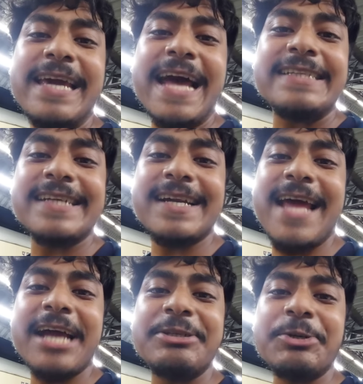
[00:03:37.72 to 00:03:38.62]
ক্যাচাল
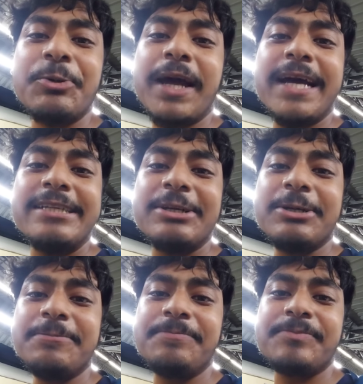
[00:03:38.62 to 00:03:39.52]
একজন উঠে গেছিল
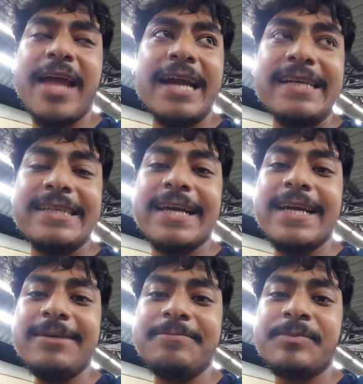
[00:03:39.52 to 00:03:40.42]
একটা ছেলে